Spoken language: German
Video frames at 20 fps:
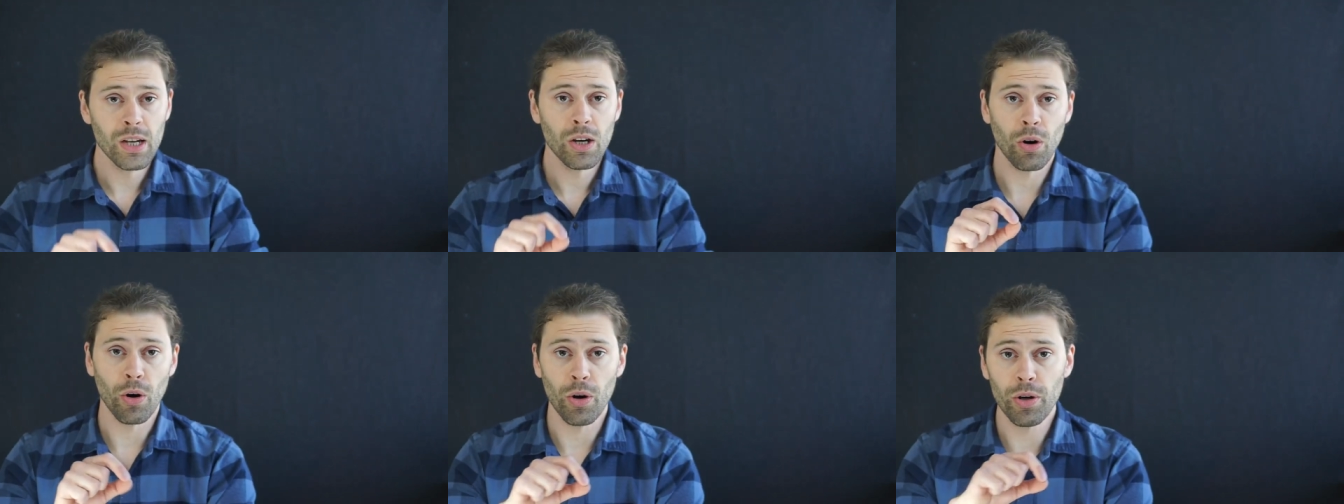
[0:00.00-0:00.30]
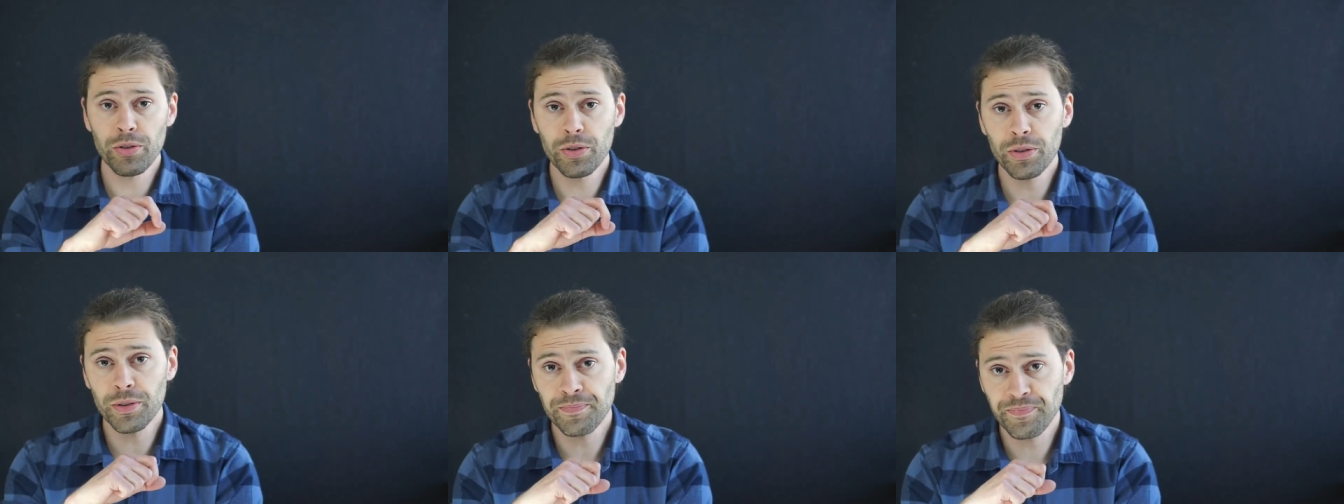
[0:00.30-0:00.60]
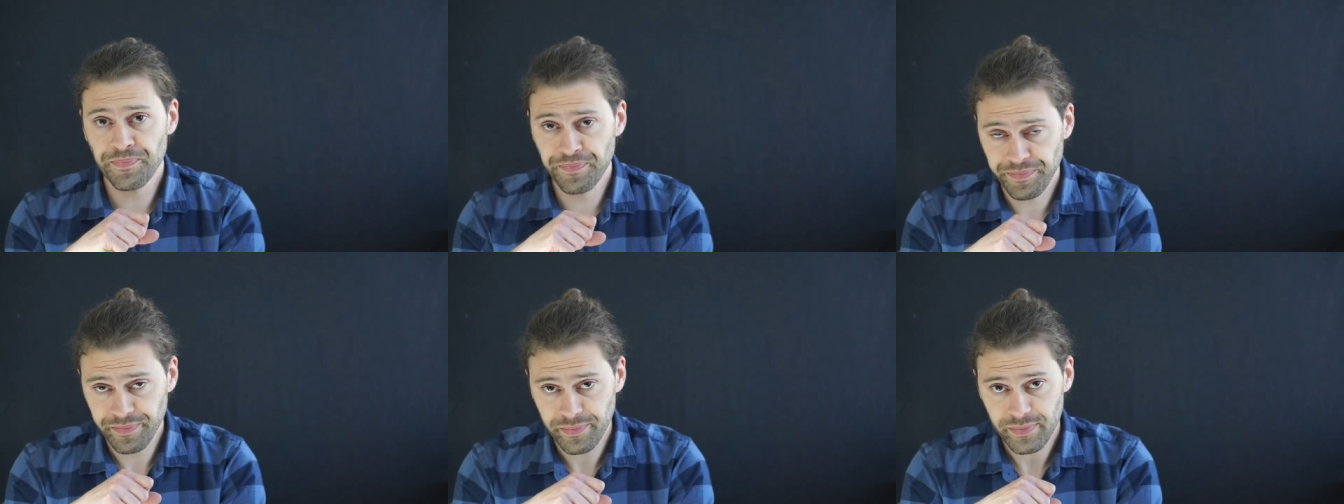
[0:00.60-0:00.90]
Heute
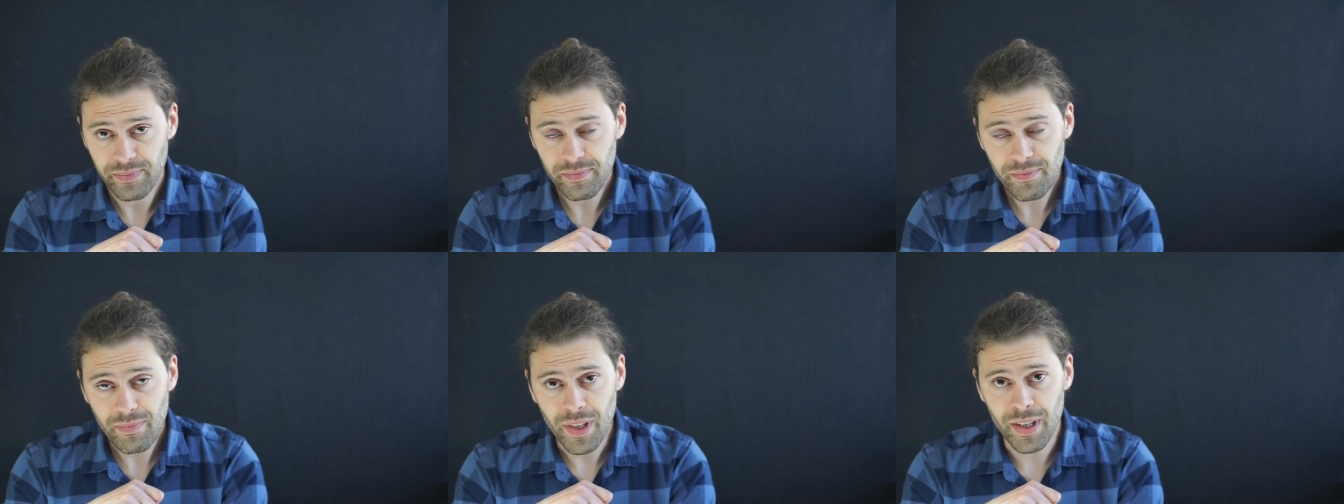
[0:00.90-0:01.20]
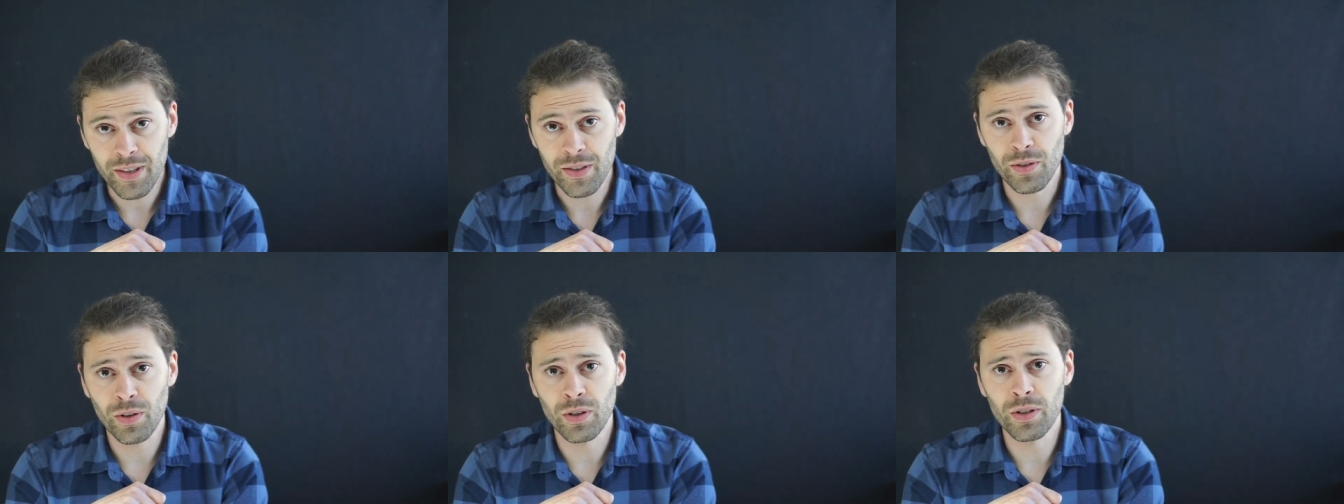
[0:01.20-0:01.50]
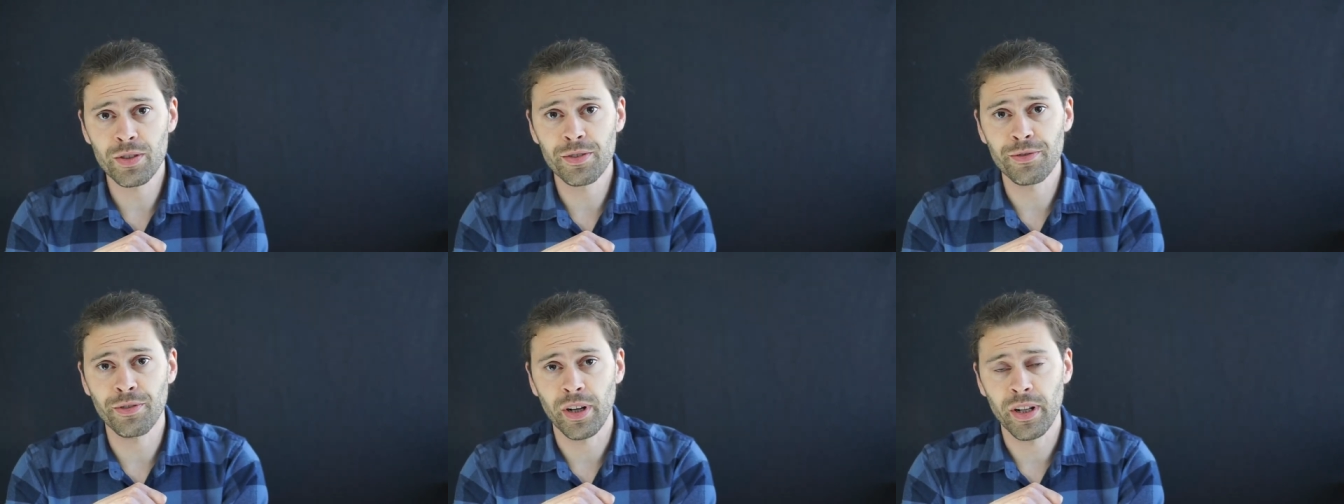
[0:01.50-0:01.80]
soll
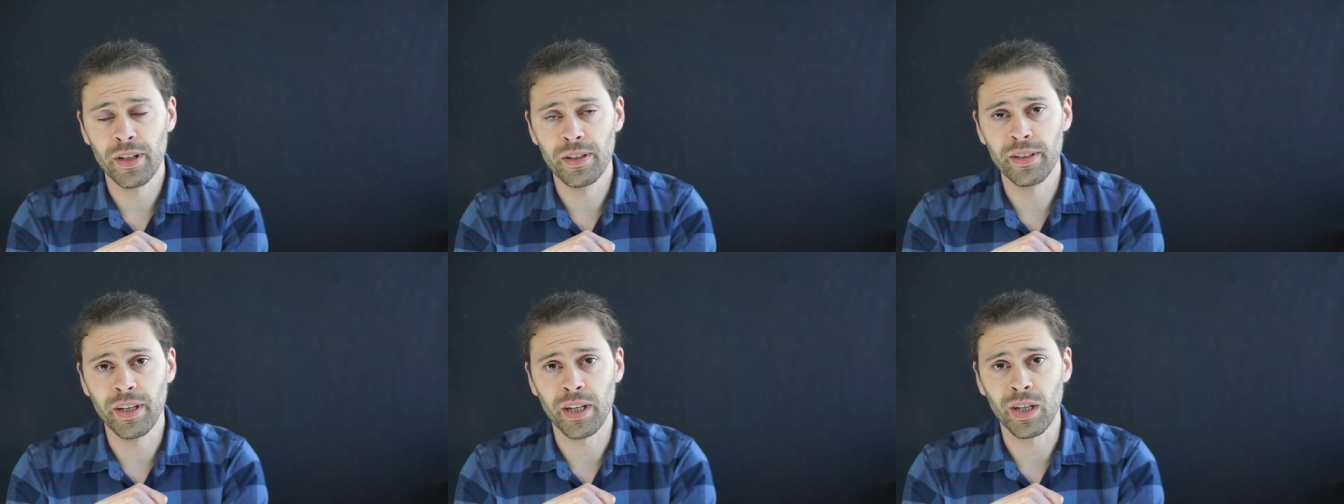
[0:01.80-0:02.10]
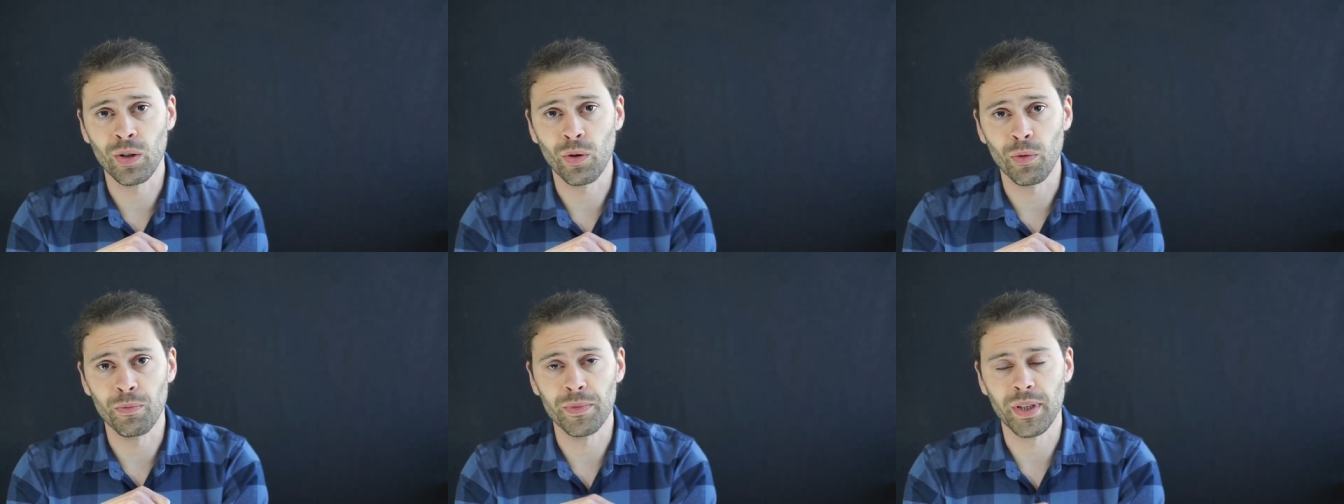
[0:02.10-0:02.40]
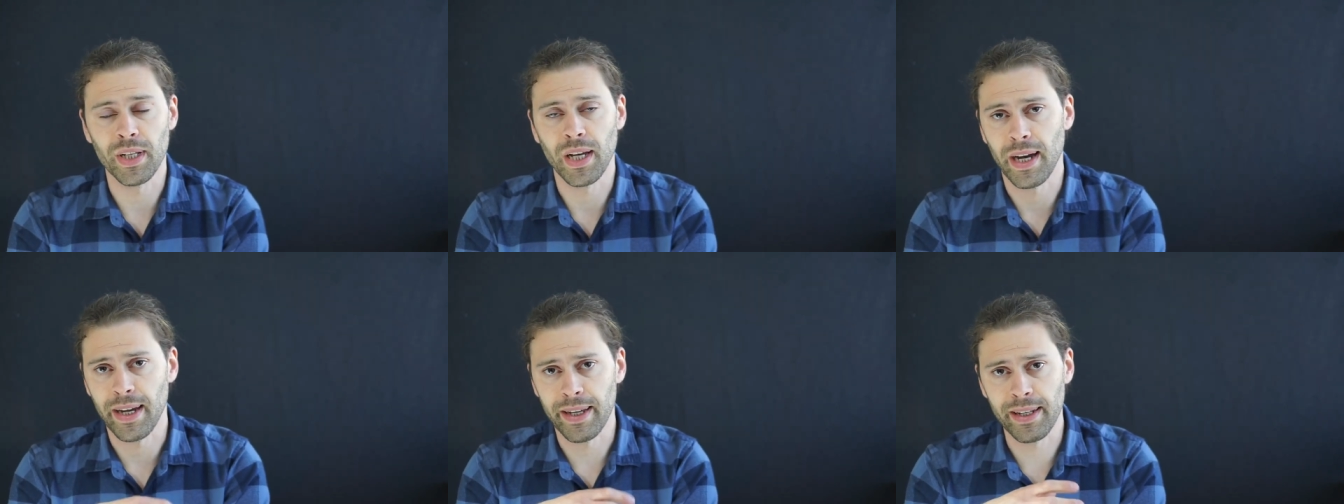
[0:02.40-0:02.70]
es vor allen Dingen um
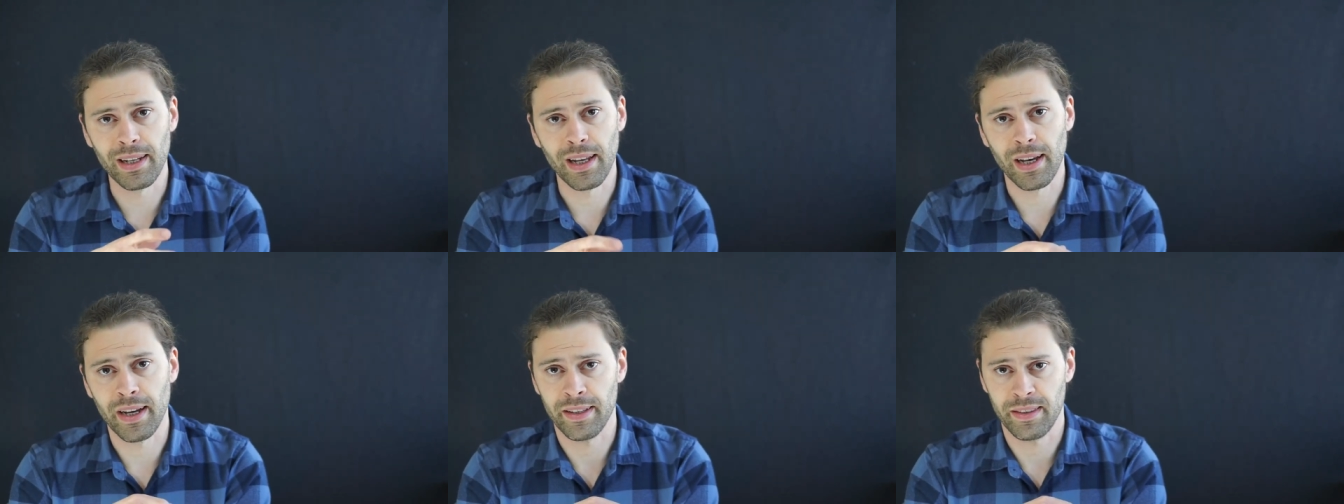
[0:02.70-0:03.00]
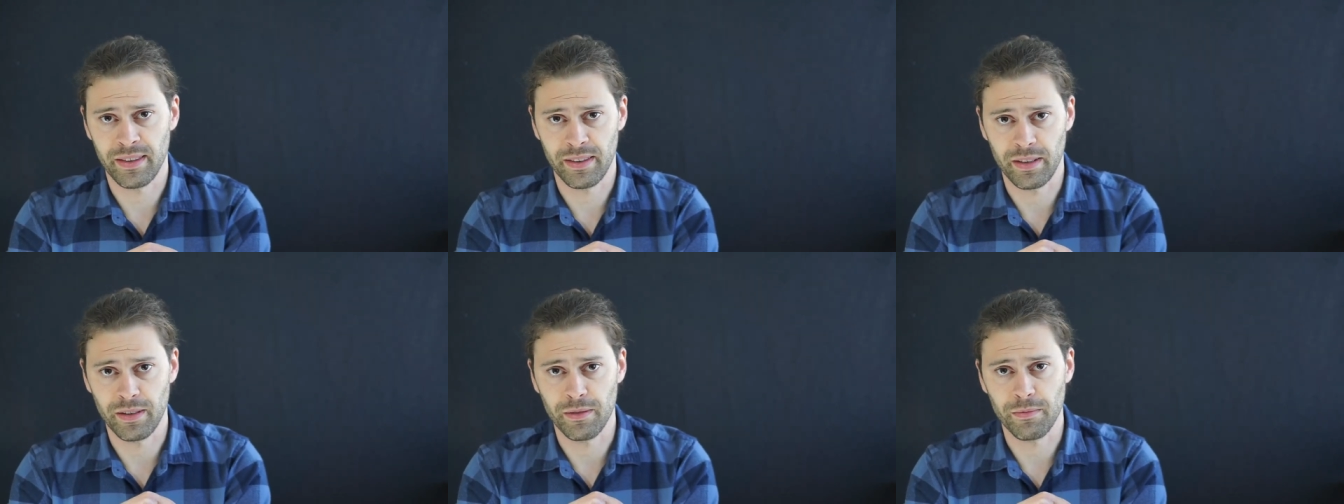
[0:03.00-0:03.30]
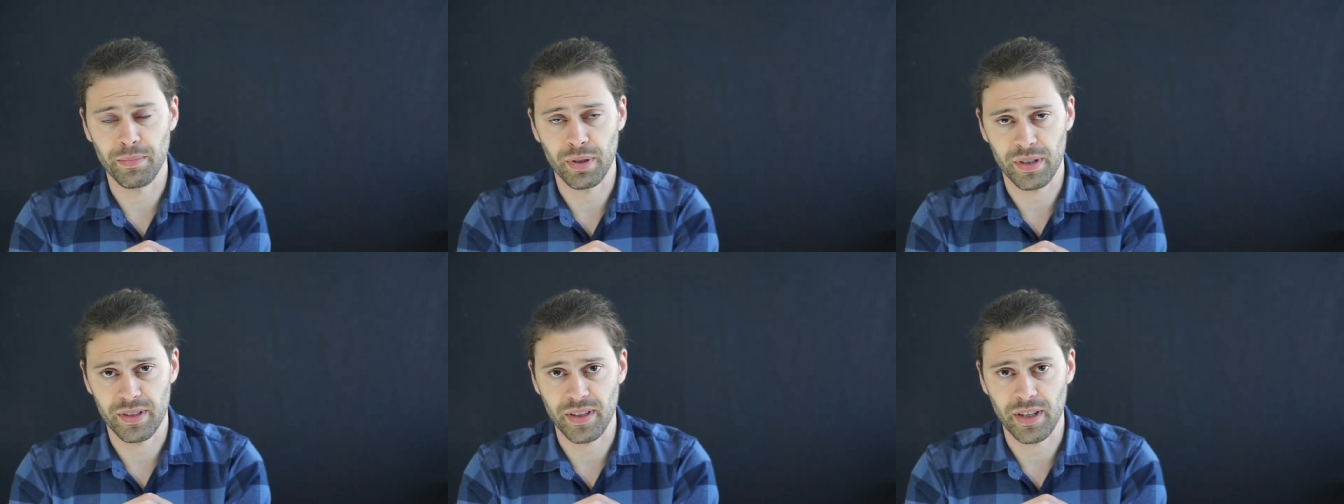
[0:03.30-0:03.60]
die
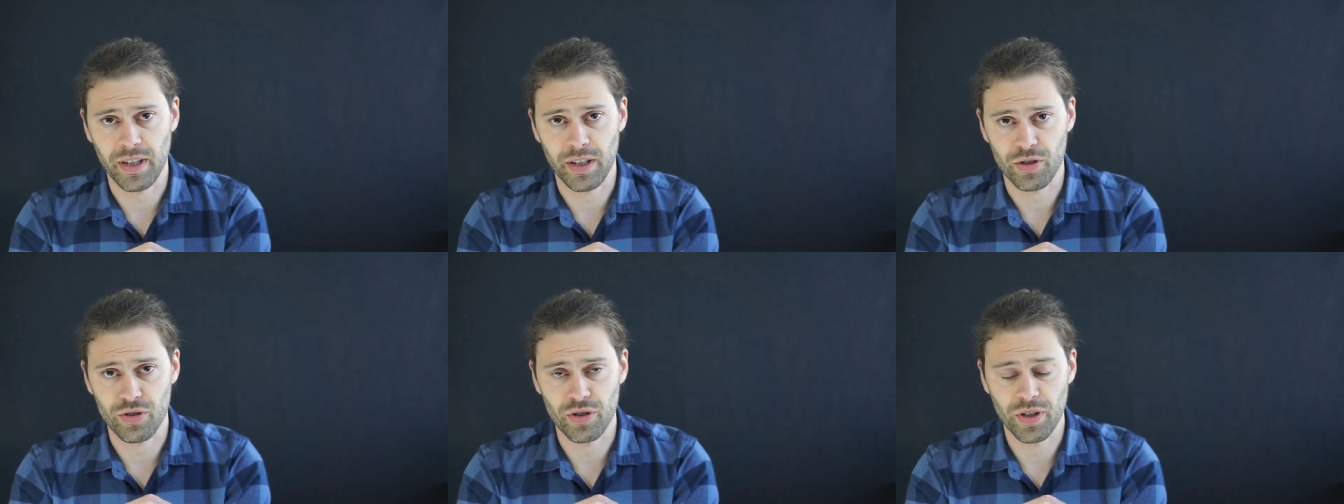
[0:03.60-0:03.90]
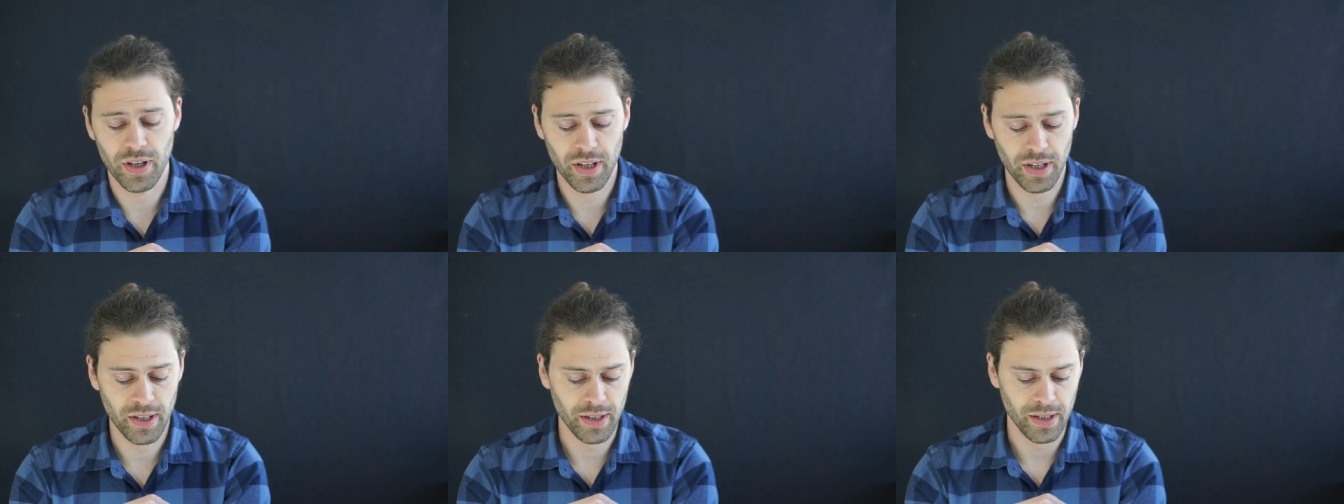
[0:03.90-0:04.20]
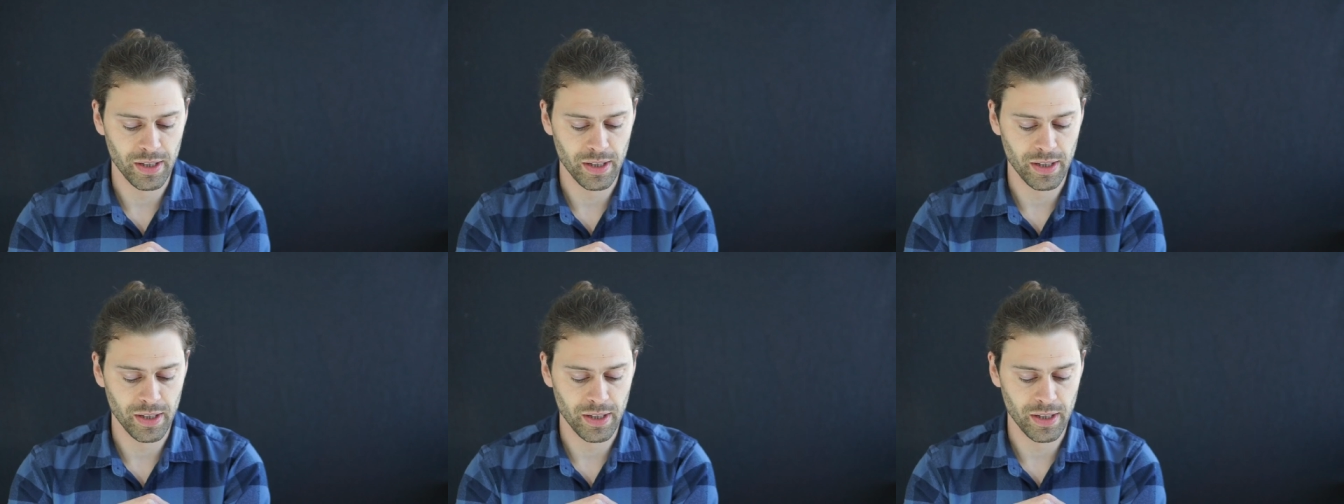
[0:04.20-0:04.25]
einleitenden Passagen gehen,